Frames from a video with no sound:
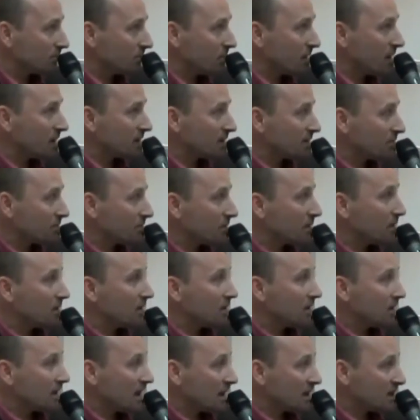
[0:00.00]
При этом
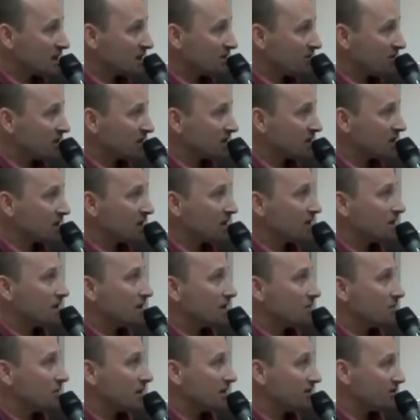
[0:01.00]
как известно,
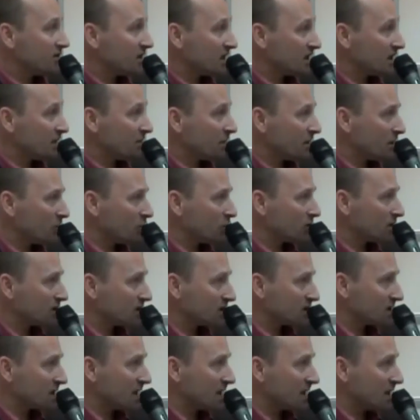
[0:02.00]
были взяты определенные
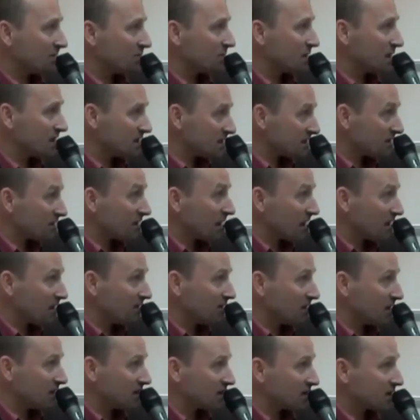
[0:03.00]
социальные обязательства, как
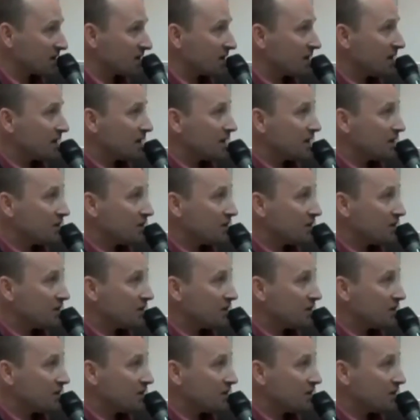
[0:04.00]
говорится,